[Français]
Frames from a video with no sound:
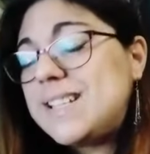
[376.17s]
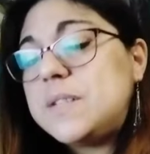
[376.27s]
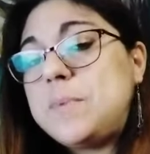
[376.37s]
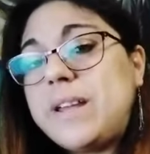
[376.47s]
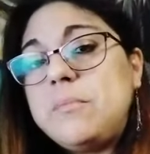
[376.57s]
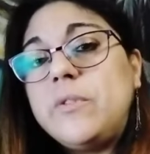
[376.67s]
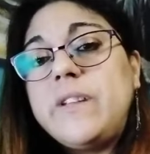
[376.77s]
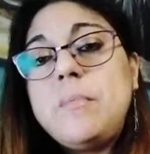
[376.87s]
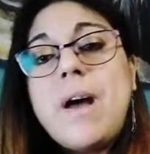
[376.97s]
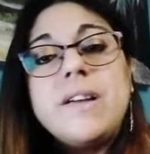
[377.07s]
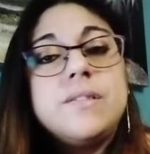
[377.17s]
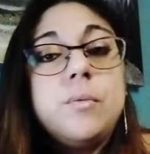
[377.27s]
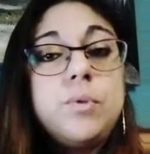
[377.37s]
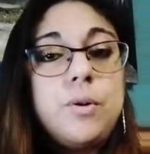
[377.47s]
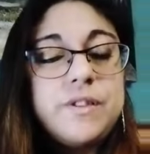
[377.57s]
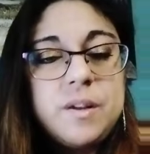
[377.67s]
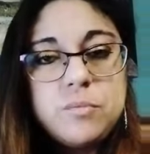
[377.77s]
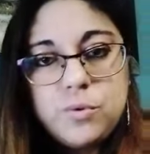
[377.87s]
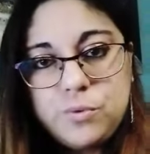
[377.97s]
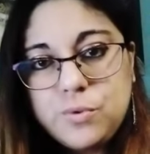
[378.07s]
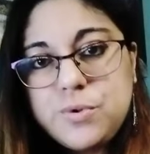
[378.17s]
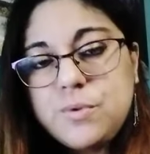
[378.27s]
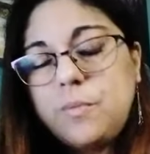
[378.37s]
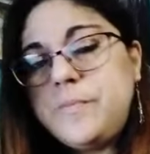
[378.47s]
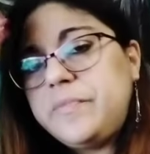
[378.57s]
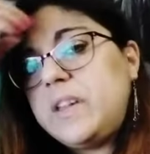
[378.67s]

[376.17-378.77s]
d'expérimenter, par exemple en termes de notions.